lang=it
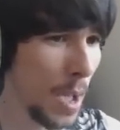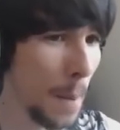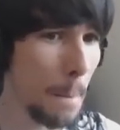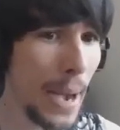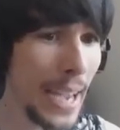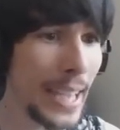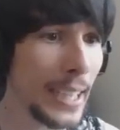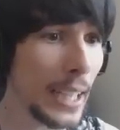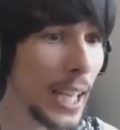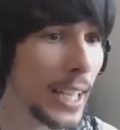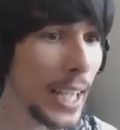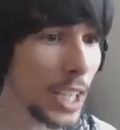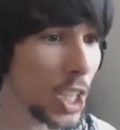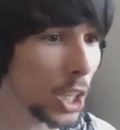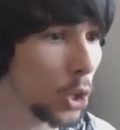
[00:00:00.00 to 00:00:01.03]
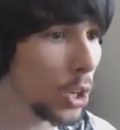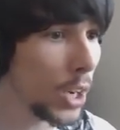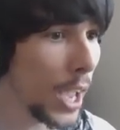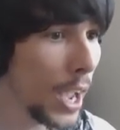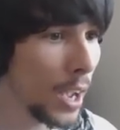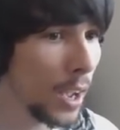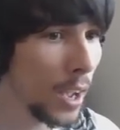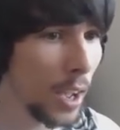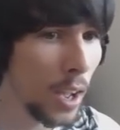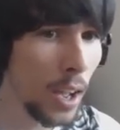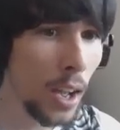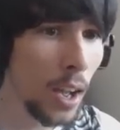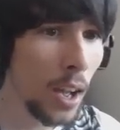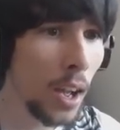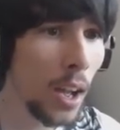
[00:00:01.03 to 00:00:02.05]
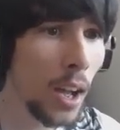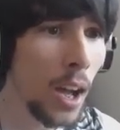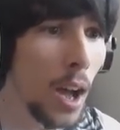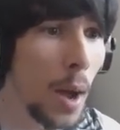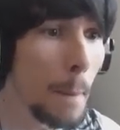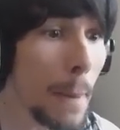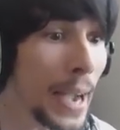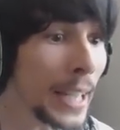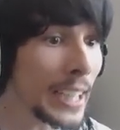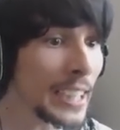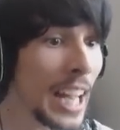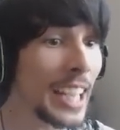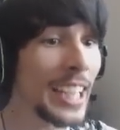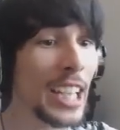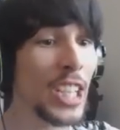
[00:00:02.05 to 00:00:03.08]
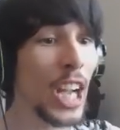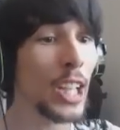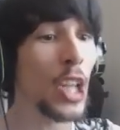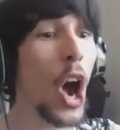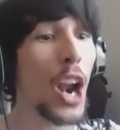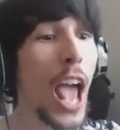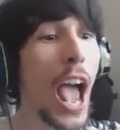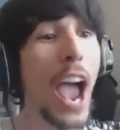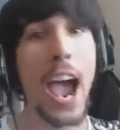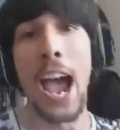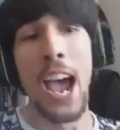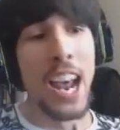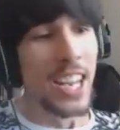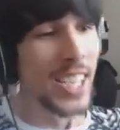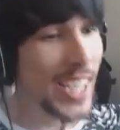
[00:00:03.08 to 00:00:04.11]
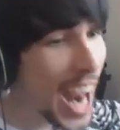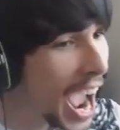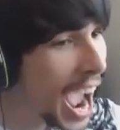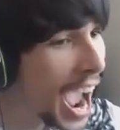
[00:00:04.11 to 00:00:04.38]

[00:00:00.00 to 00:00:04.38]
Baita del cacciatore! Baita del cacciatore! Sì!